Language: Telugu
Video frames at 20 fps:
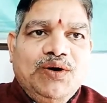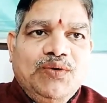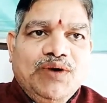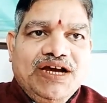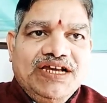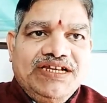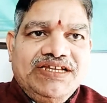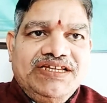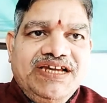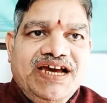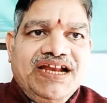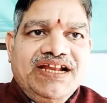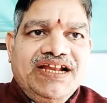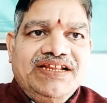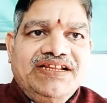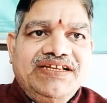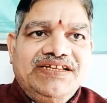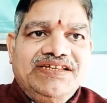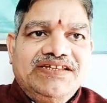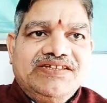ఒక జ్ఞాన
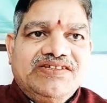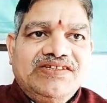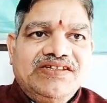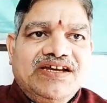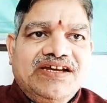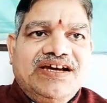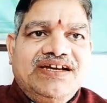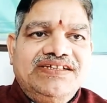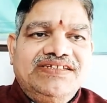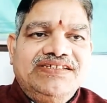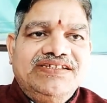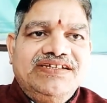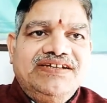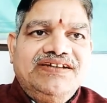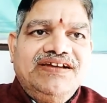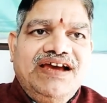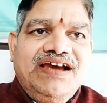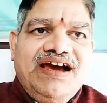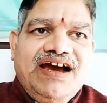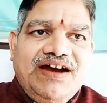తేజస్సుని కాంచి
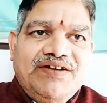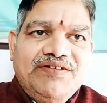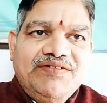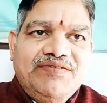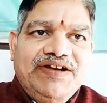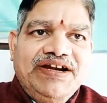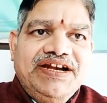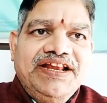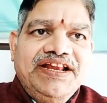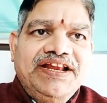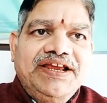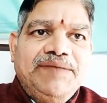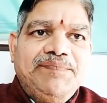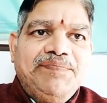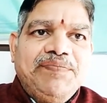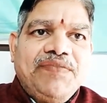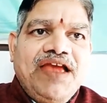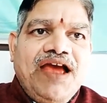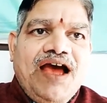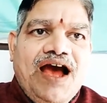ఆవిడ వెంటనే
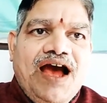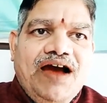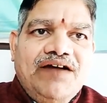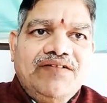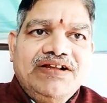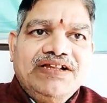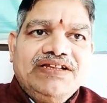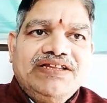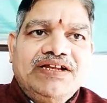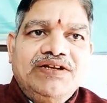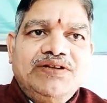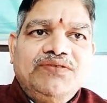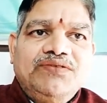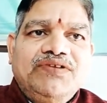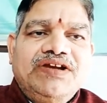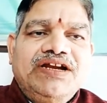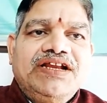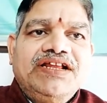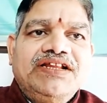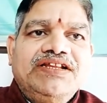ఆవిడ తను
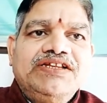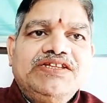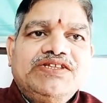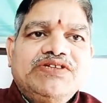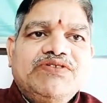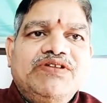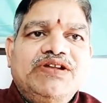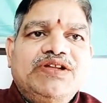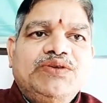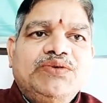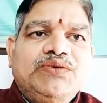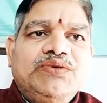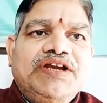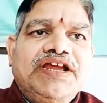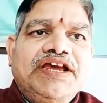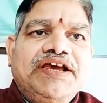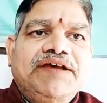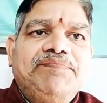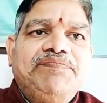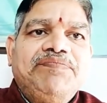వెంట తీసుకువెళ్తూ
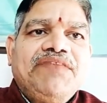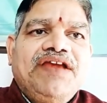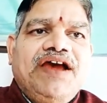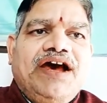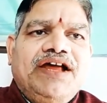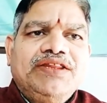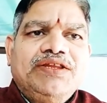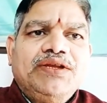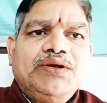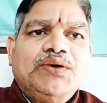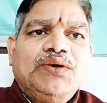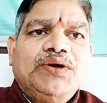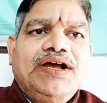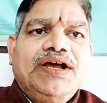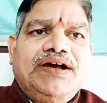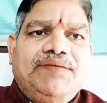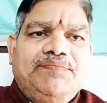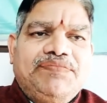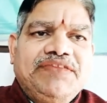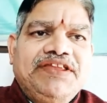ఉంటే అందరూ కూడా
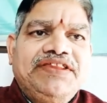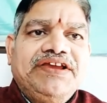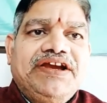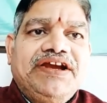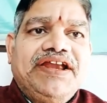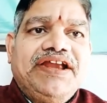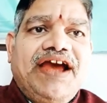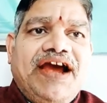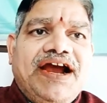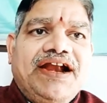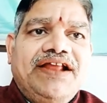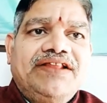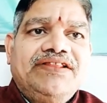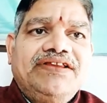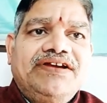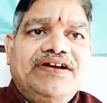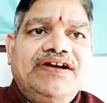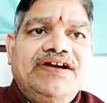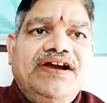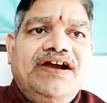ఎందుకంటే
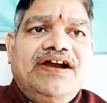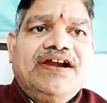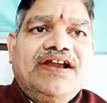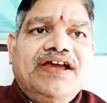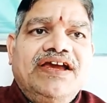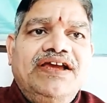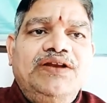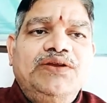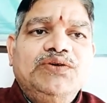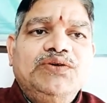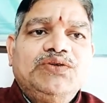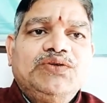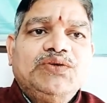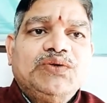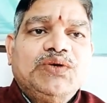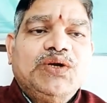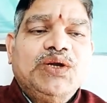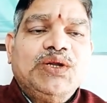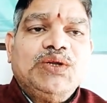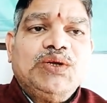అక్కడంతా టైలు
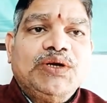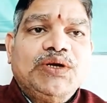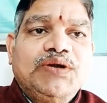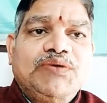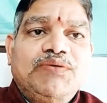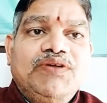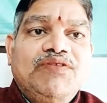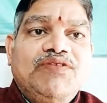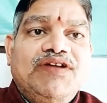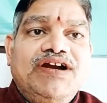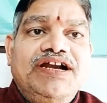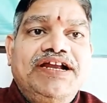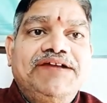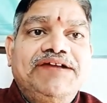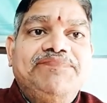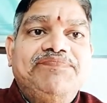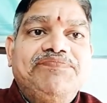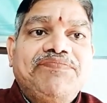సూట్లతోటే ఉన్నవాళ్ళే